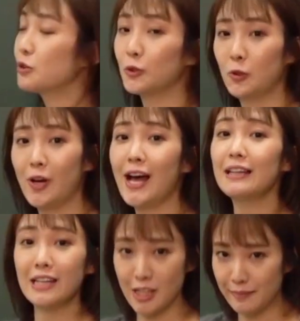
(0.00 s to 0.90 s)
ことが
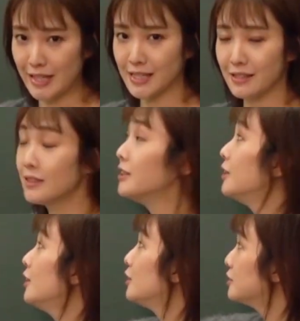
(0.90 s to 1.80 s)
できます。
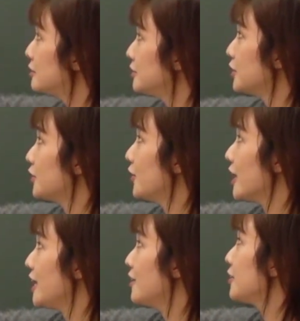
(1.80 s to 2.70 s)
運動
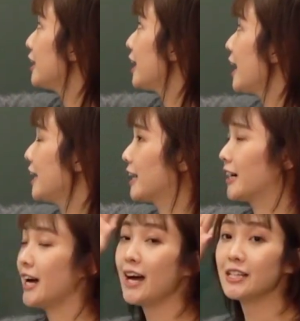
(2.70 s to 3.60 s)
エネルギー変化
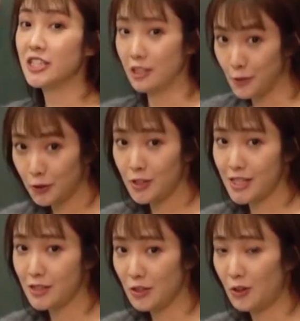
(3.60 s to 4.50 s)
が仕事で
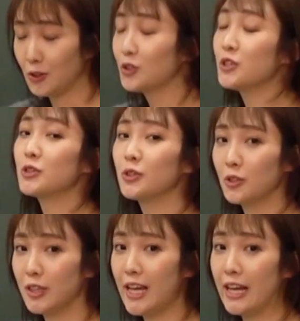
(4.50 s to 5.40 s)
すよというこ
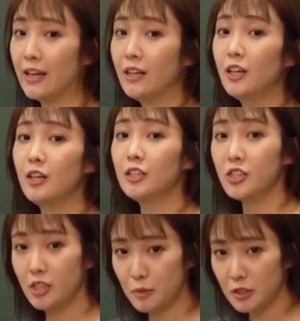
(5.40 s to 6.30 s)
とで、
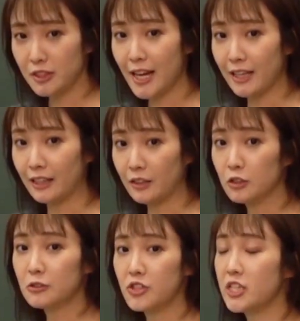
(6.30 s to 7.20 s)
2物体
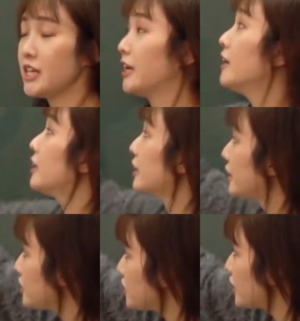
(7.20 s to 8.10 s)
のうち
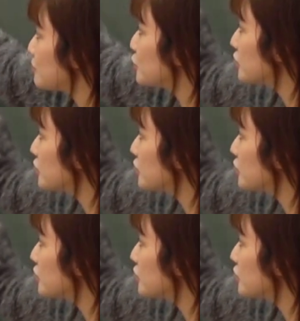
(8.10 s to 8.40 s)
1物